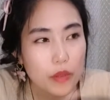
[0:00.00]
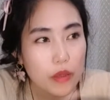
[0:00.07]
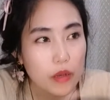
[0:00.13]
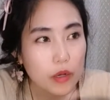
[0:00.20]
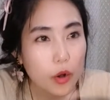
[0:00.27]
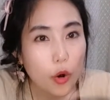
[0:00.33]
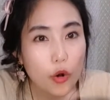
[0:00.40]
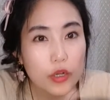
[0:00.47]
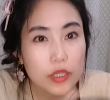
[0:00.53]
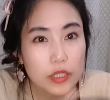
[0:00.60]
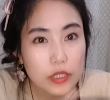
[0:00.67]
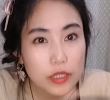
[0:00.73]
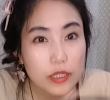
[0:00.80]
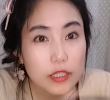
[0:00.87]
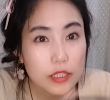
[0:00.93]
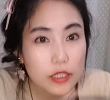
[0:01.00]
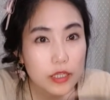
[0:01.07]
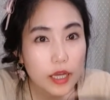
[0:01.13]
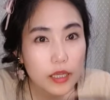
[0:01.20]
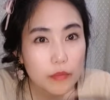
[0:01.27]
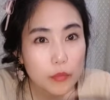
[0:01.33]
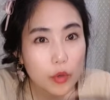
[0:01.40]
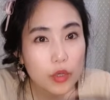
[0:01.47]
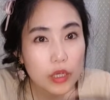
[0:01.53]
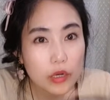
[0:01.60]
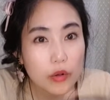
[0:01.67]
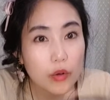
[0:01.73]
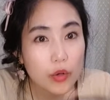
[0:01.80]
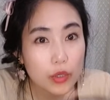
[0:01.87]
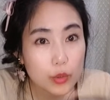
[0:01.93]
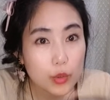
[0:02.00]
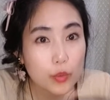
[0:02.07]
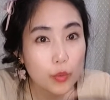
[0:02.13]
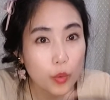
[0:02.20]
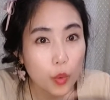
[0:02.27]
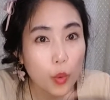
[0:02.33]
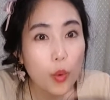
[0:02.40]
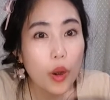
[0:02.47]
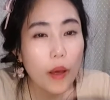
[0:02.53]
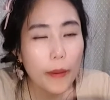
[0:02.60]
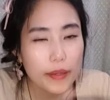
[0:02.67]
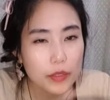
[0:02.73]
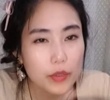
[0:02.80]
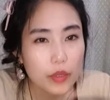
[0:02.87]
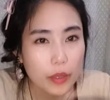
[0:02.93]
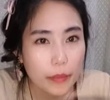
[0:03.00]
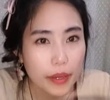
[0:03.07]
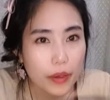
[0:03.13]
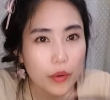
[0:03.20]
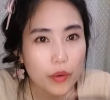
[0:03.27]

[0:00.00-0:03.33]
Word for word: 거기 실시간 뭐 이런 거에 좀 올라왔었나 봐요.